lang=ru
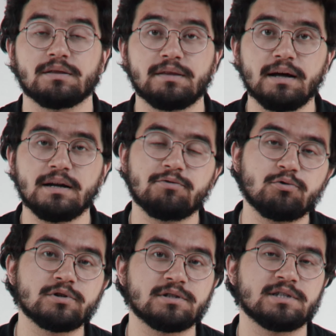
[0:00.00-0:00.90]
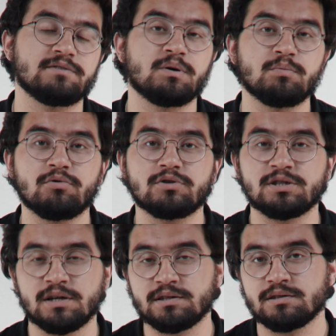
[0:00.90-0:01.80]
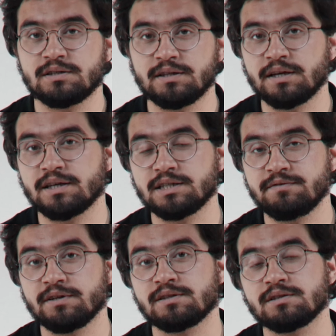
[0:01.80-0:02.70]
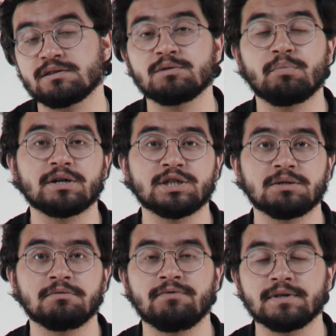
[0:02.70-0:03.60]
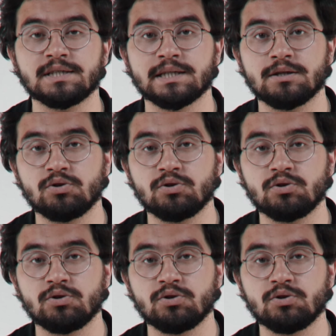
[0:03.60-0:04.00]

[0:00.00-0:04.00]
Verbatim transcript: Далее в курсе нас с вами будет ждать задание, связанное с изображением фасада